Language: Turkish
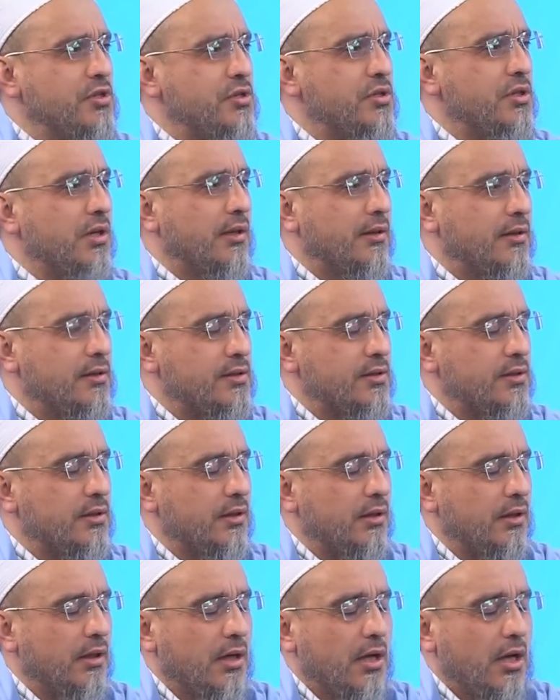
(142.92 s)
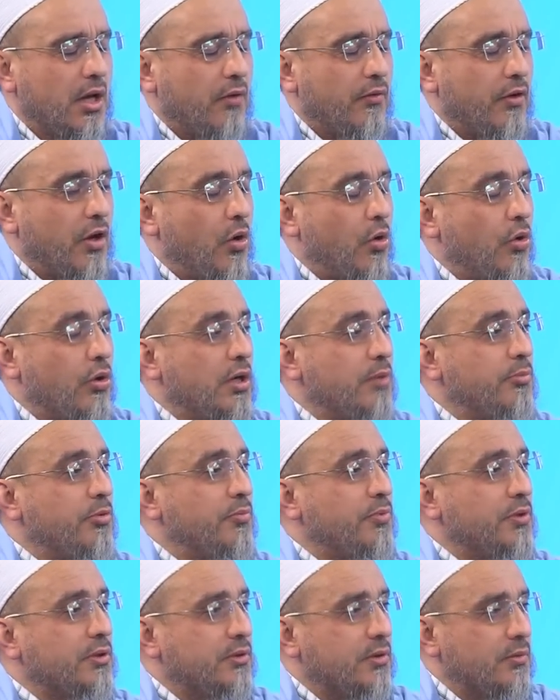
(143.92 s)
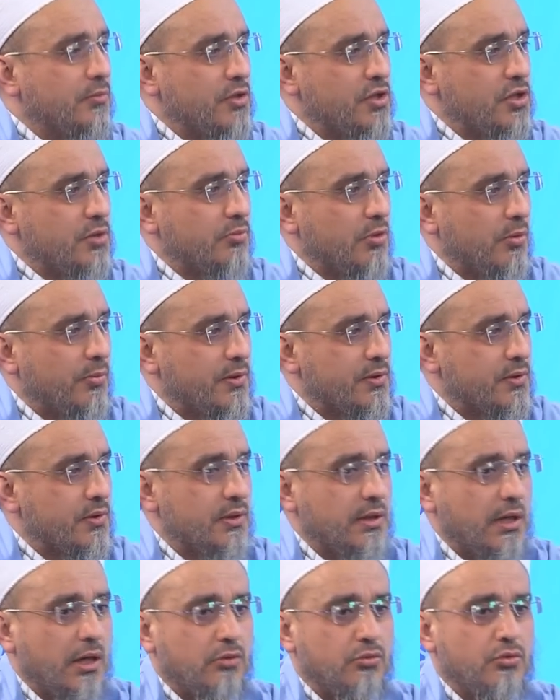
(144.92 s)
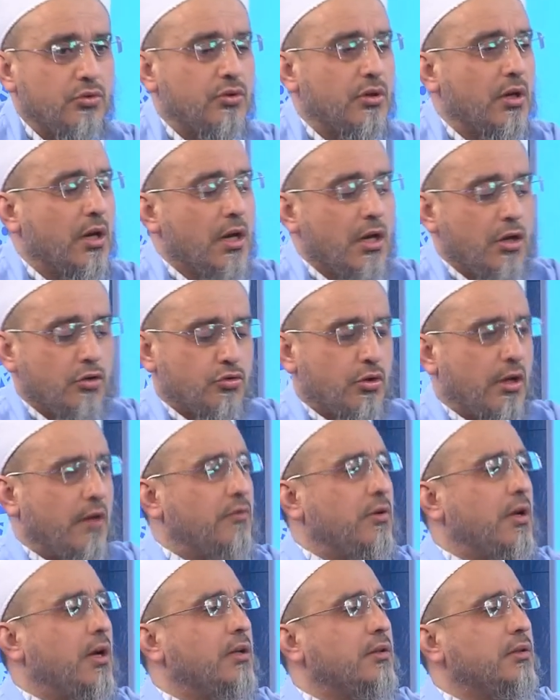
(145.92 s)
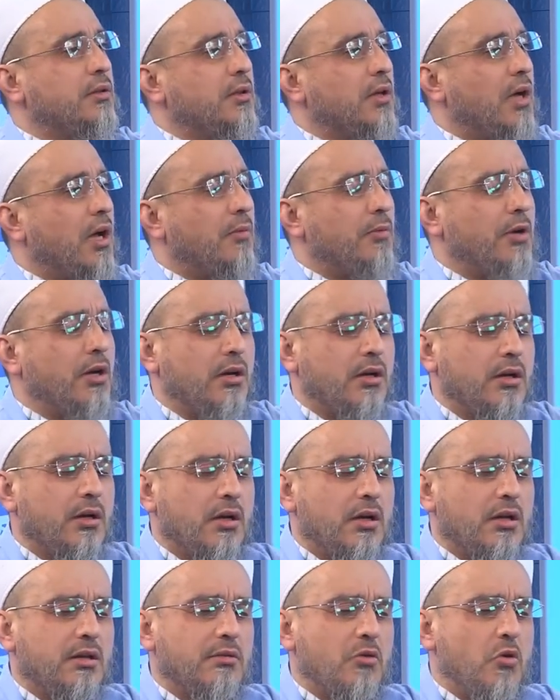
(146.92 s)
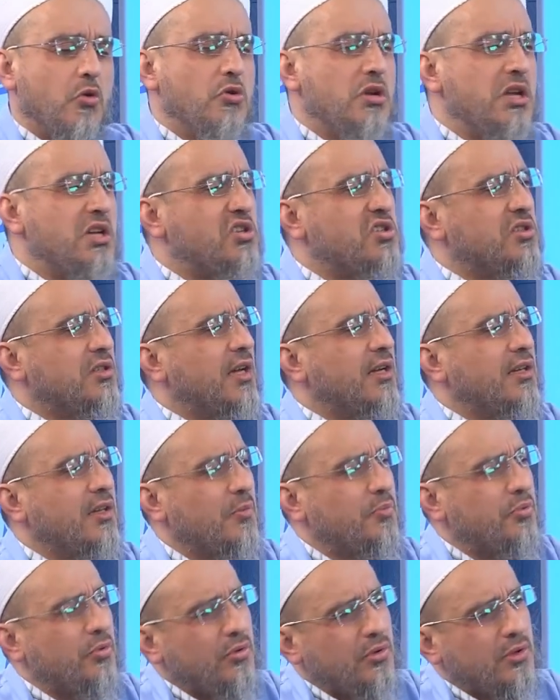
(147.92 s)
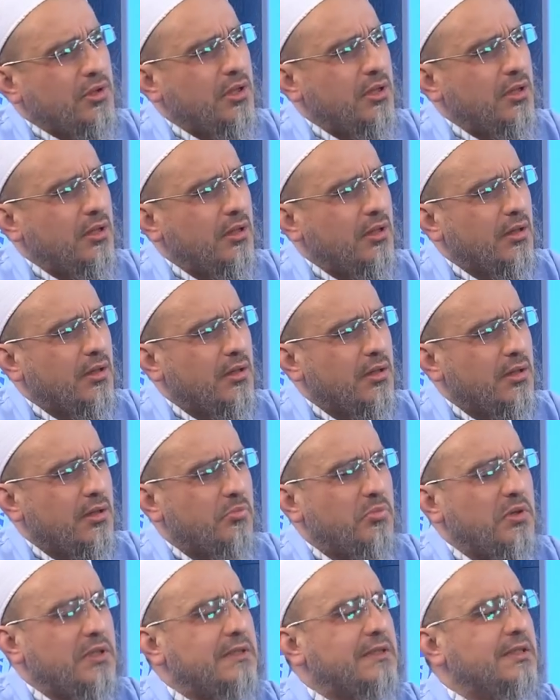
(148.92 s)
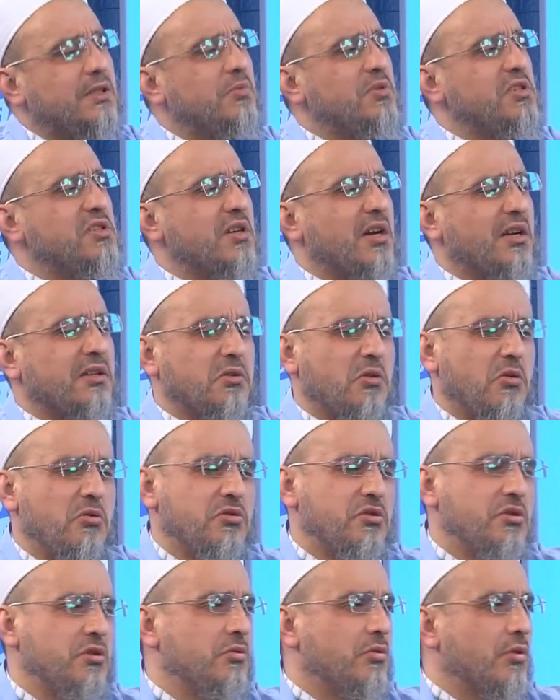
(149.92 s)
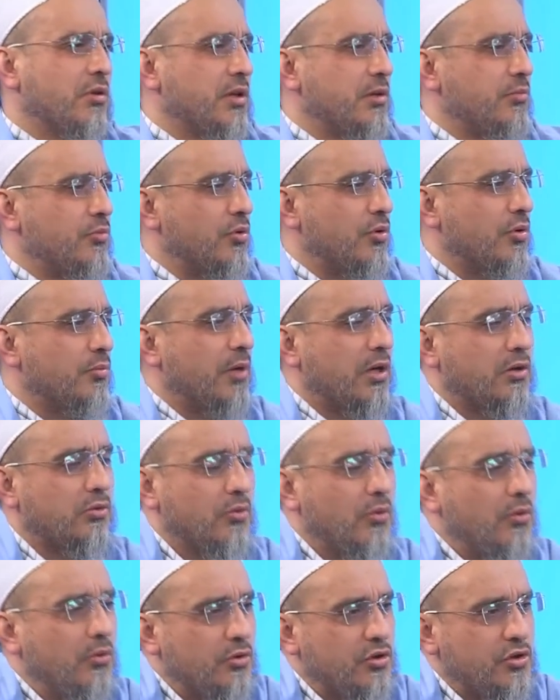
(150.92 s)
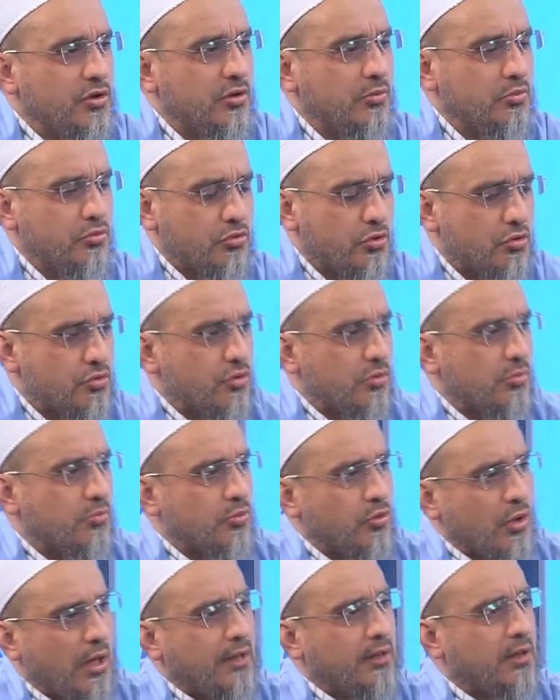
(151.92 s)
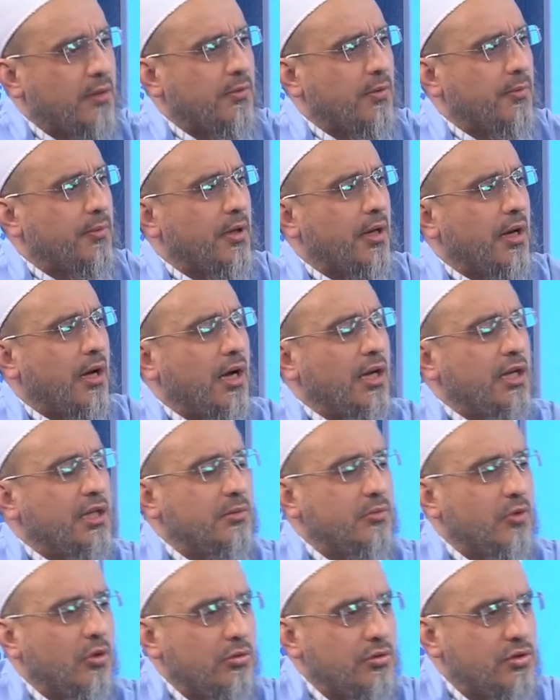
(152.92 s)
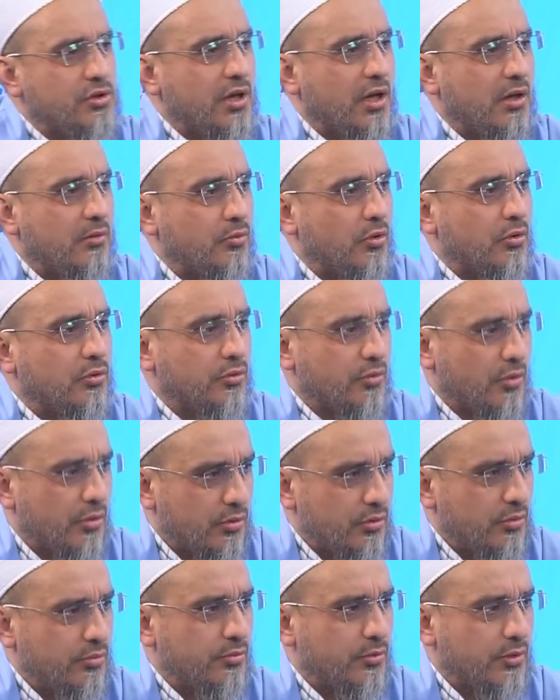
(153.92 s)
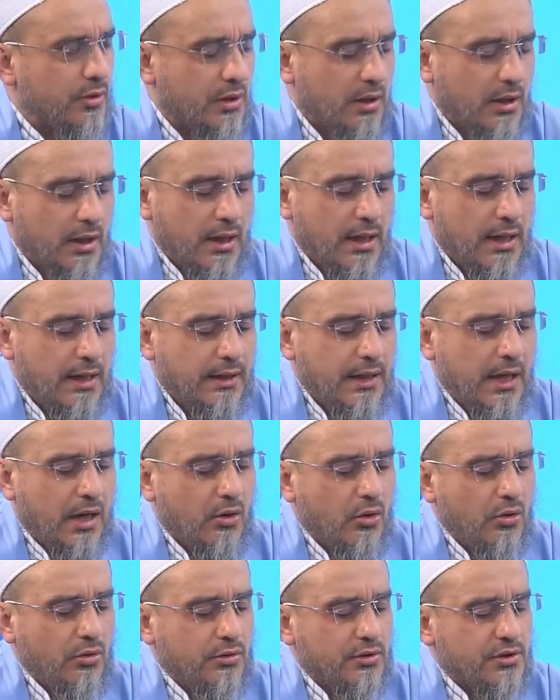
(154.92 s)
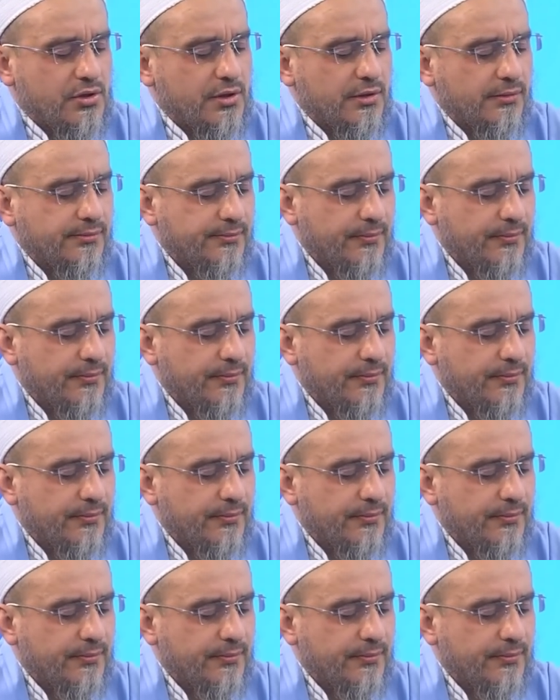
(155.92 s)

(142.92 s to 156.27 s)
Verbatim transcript: ki annesini veya öyle bir bıktırmış ki babasını. Yani evladı ama öyle işler yapıyor ki bıktırmış artık ölüsünü göreyim diyor. Bak ne oldu şimdi bu çocuk bu anne babaya hayır mı oldu şer mi oldu gördün mü? Yani onun için